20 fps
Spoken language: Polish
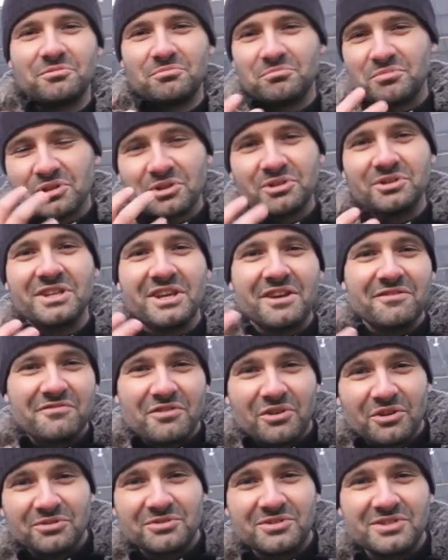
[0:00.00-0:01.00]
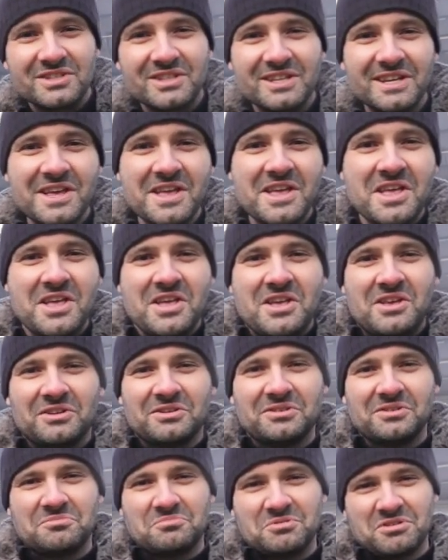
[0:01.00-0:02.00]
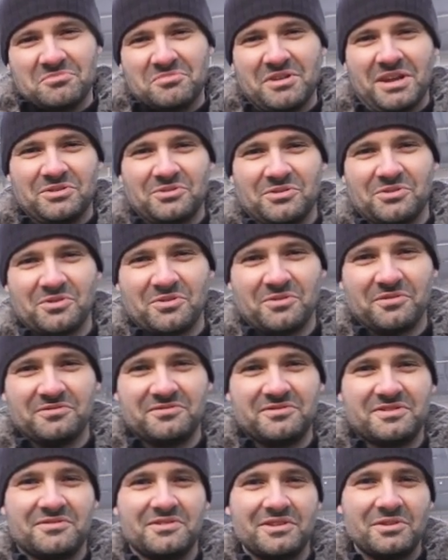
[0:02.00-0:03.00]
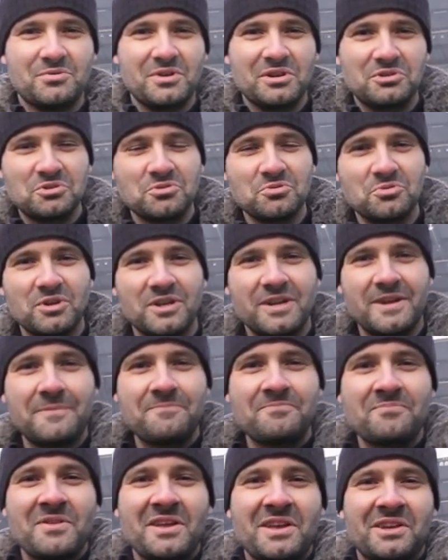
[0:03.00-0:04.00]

brodę, wąsy, przebrano go w zwykłe ciuchy